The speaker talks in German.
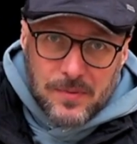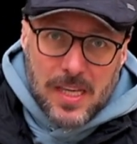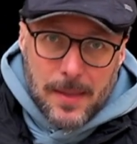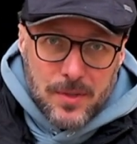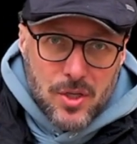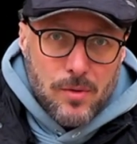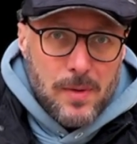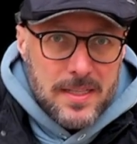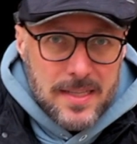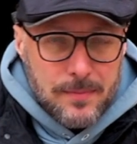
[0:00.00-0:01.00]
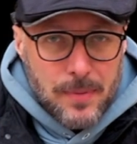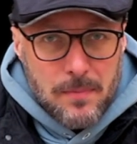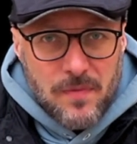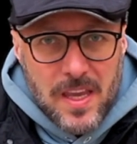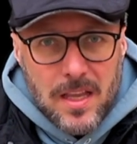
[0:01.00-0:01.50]
Ich habe das schon mal gesagt
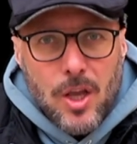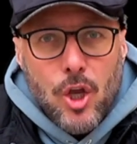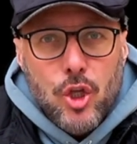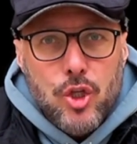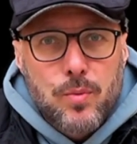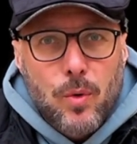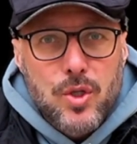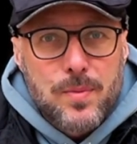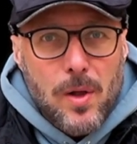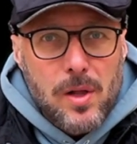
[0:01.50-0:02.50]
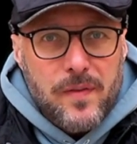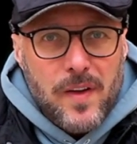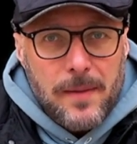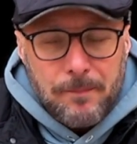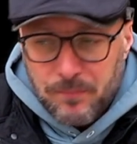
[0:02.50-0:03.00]
beim
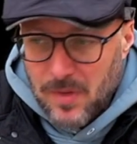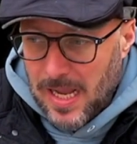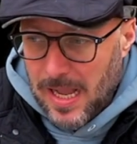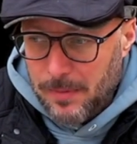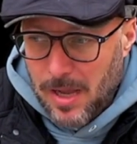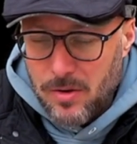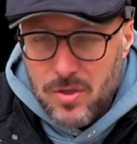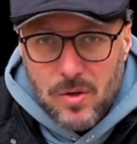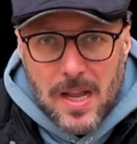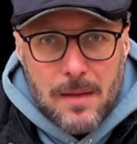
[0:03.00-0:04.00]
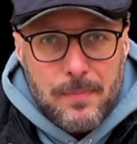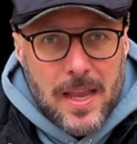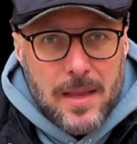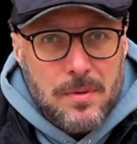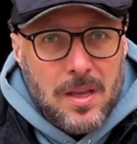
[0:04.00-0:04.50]
W212er, aber auch sogar
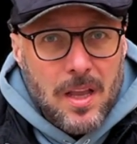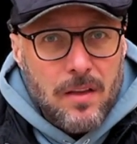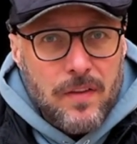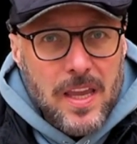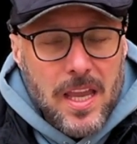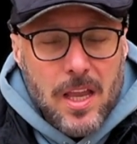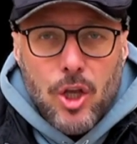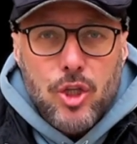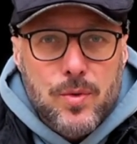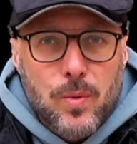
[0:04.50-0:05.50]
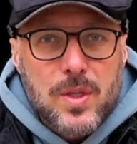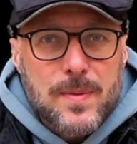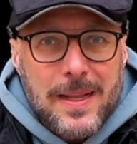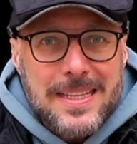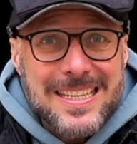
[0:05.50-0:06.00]
beim W
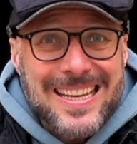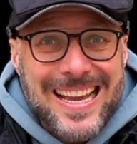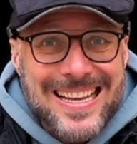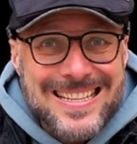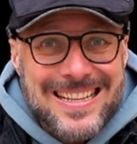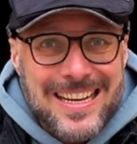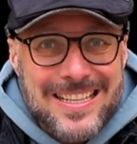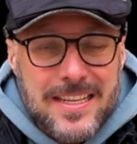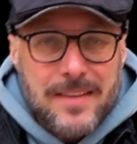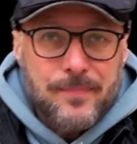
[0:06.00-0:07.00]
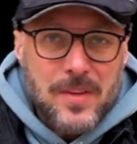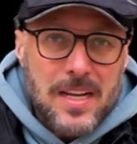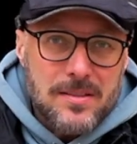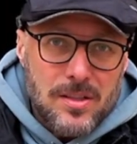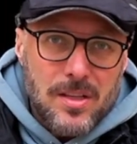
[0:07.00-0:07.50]
220 S-Klasse,
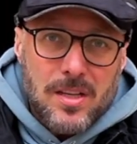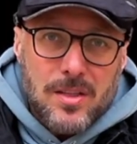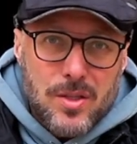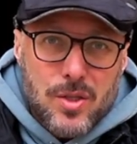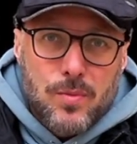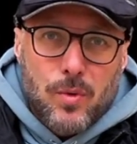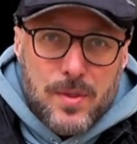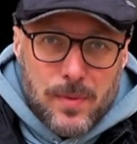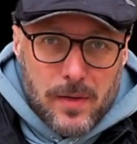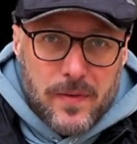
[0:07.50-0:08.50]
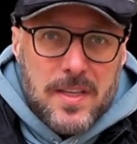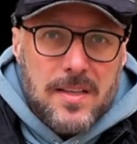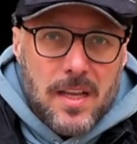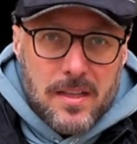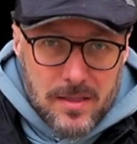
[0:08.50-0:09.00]
also der 212er ist
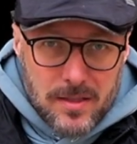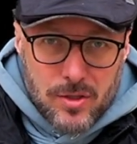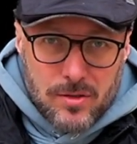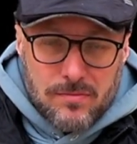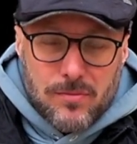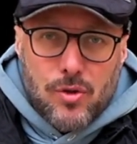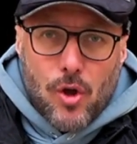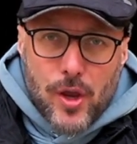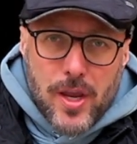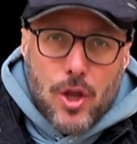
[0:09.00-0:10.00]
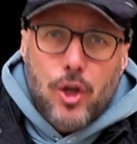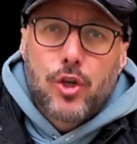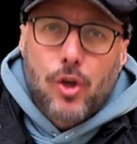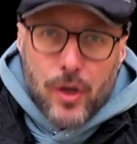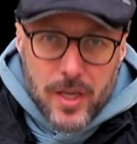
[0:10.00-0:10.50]
ja neu,
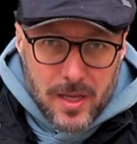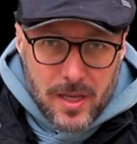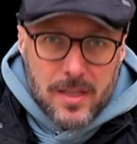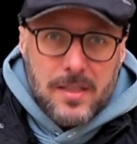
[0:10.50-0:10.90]
neuerer,